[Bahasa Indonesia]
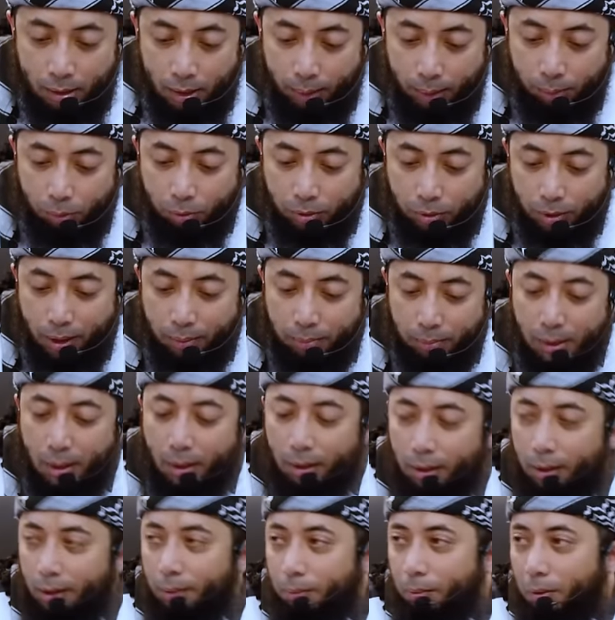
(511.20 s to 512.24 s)
Ibn
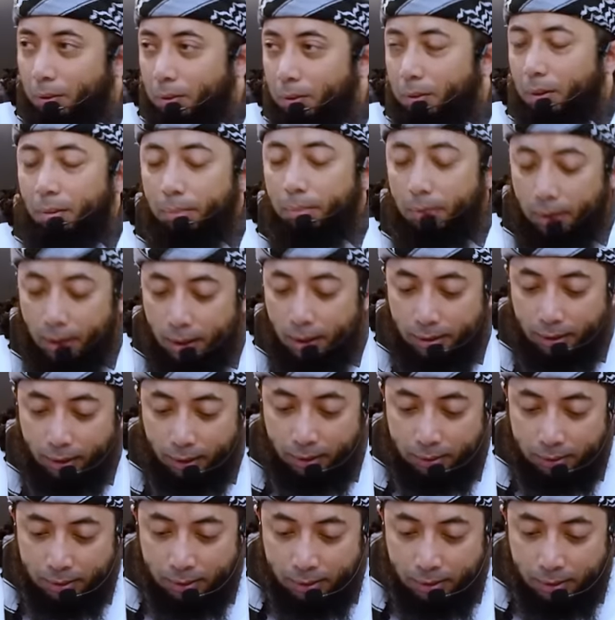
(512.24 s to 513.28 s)
Taimiyah rahimahullah berkata,
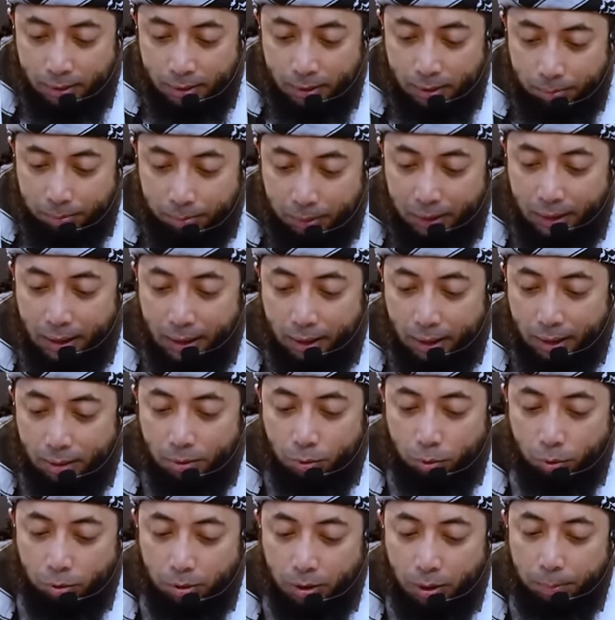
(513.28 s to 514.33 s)

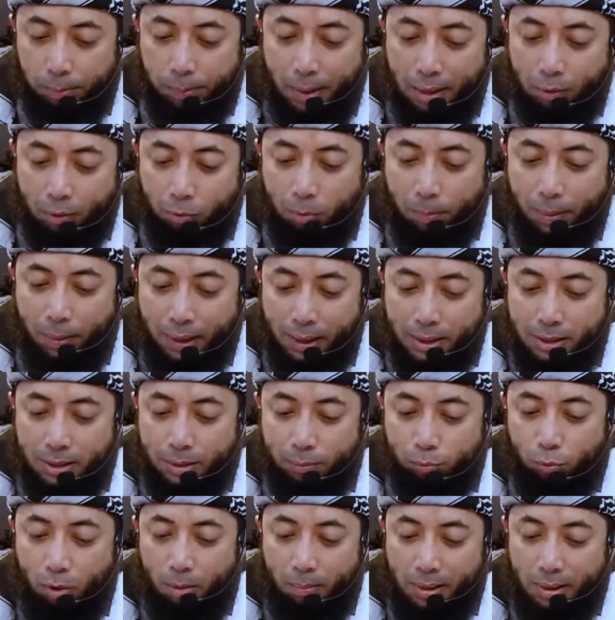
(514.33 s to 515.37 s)
pikiranku terpaku pada
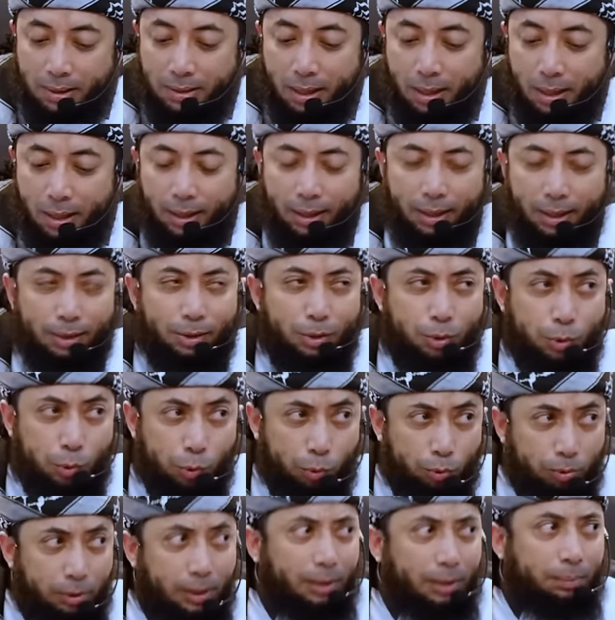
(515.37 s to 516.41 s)
sebuah masalah yang
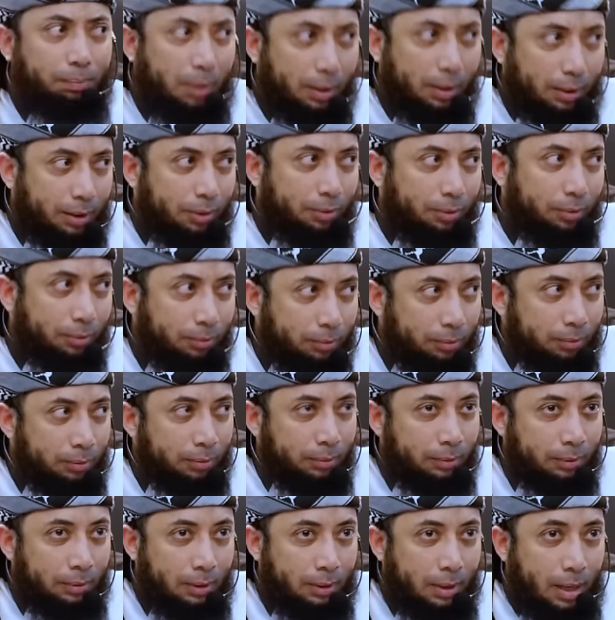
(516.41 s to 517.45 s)
sulit bagiku.
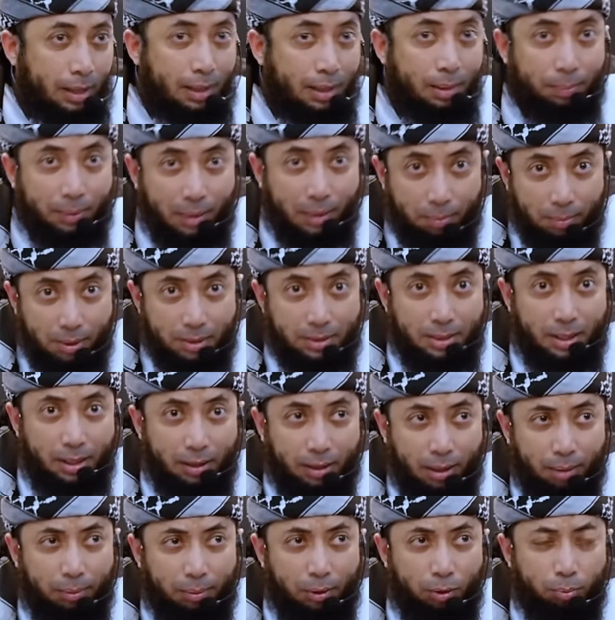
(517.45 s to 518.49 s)
Ada pernah masalah
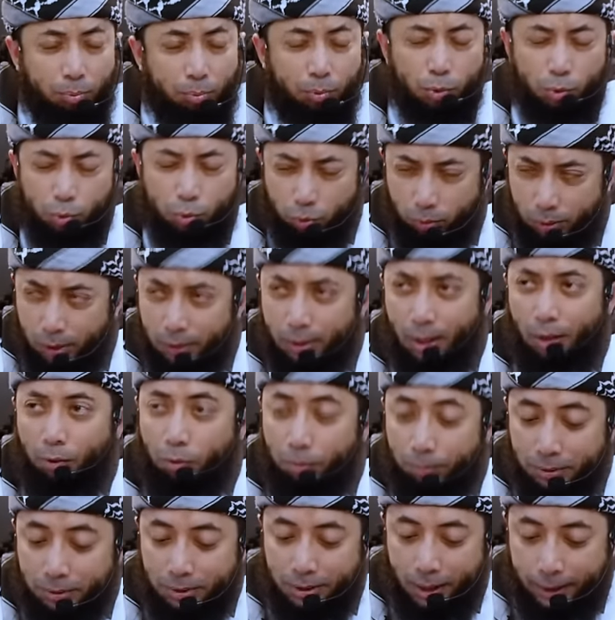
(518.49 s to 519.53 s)
dalam hidupku sulit aku
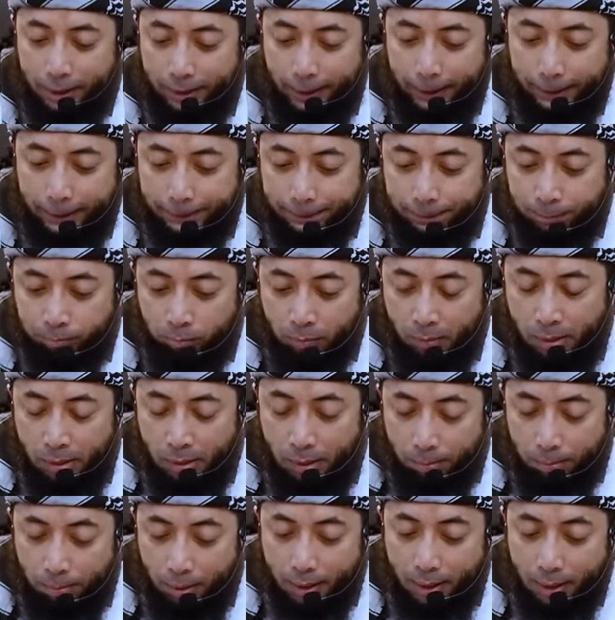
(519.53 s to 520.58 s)
pecahkan.
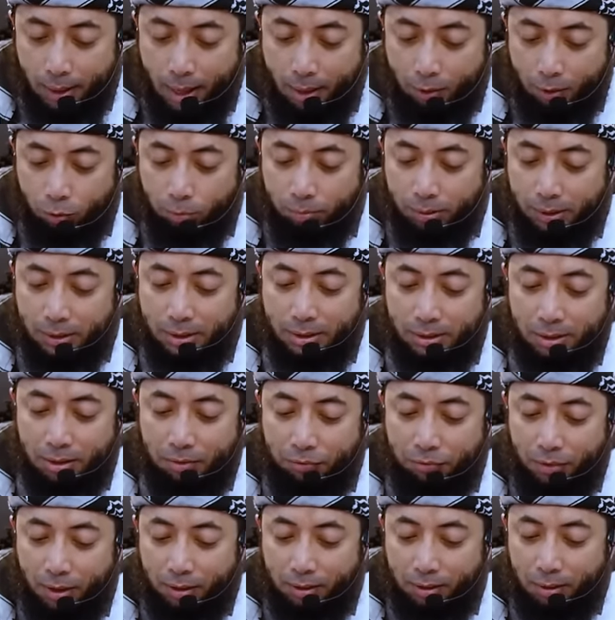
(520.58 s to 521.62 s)
Maka aku
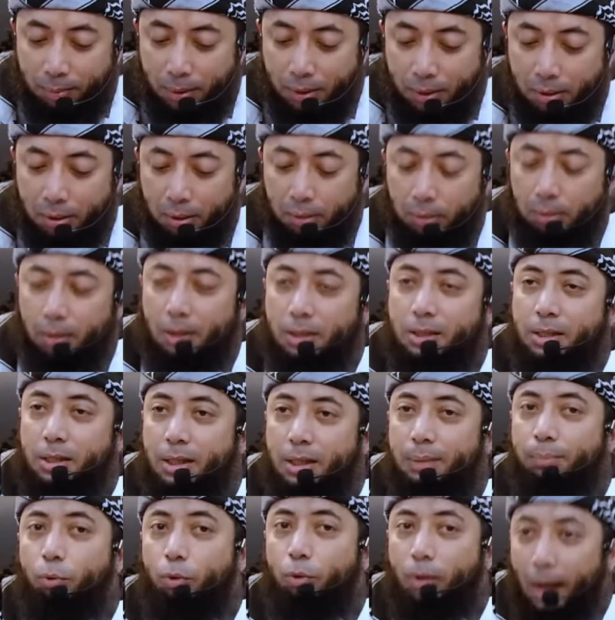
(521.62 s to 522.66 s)
beristighfar kepada Allah
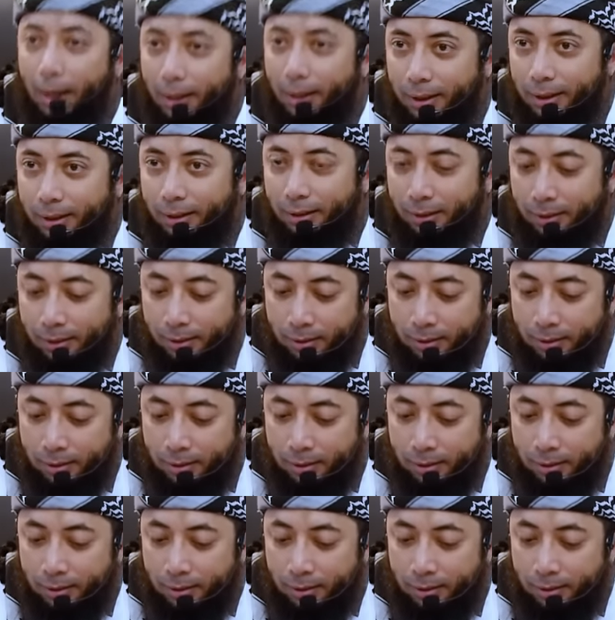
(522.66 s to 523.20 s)
seribu kali